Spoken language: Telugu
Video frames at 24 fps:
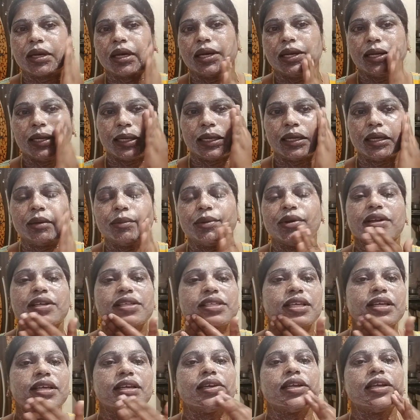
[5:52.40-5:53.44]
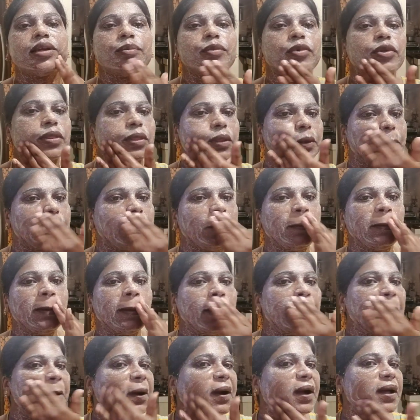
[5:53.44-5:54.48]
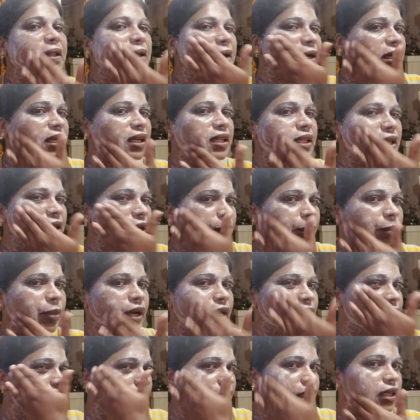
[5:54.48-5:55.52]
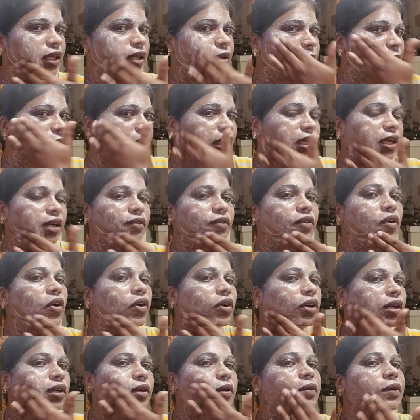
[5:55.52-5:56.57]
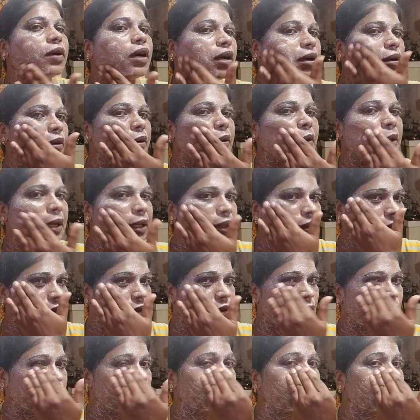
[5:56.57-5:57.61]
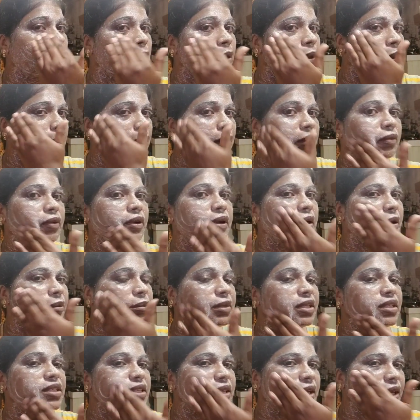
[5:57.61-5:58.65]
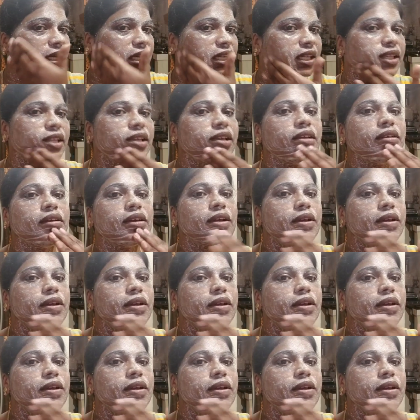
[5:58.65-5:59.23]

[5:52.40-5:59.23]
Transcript: ఏంటంటే మన స్కిన్కి మొత్తము అది అనేది పట్టాలి అనమాట వాటర్ అందులో ఉన్న విటమిన్స్ అనేది